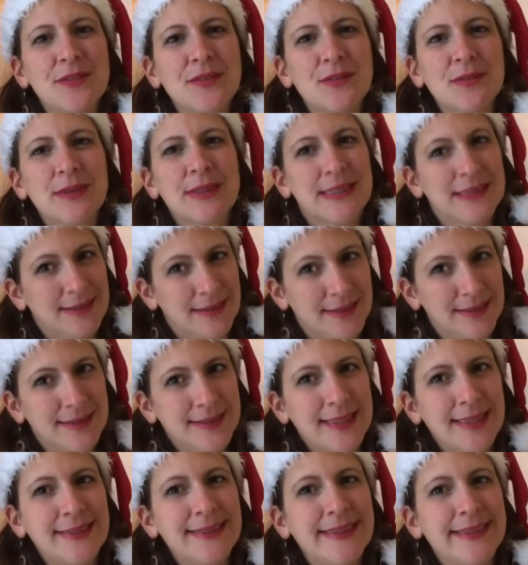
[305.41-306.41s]
Donc
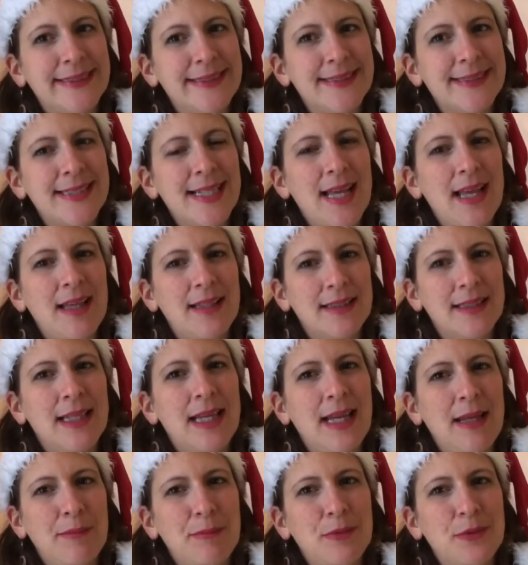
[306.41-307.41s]
ça, c'est déjà
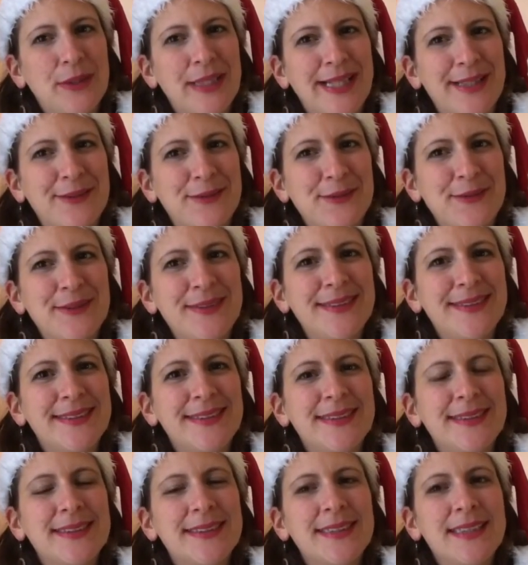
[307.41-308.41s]
un beau cadeau
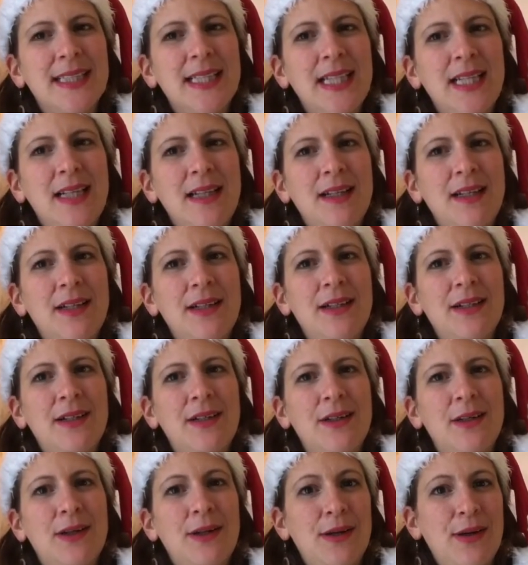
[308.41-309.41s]

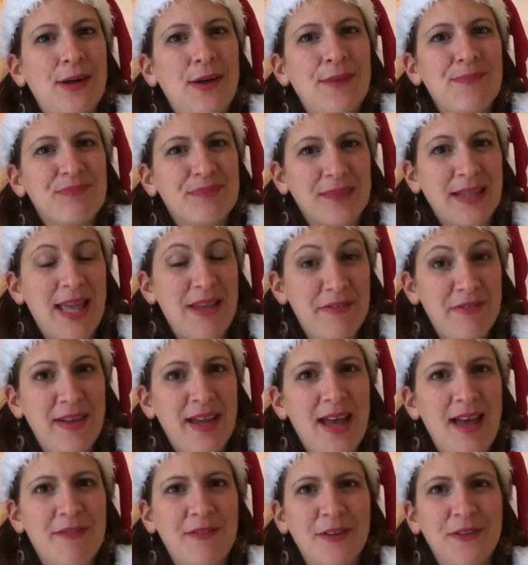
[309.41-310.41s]
euh, à
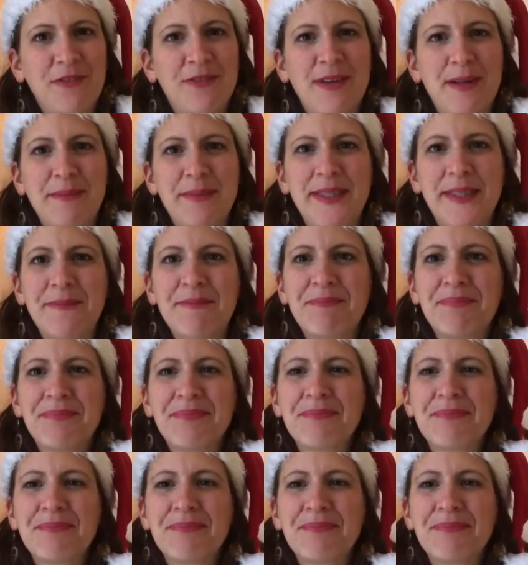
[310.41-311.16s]
faire à votre famille.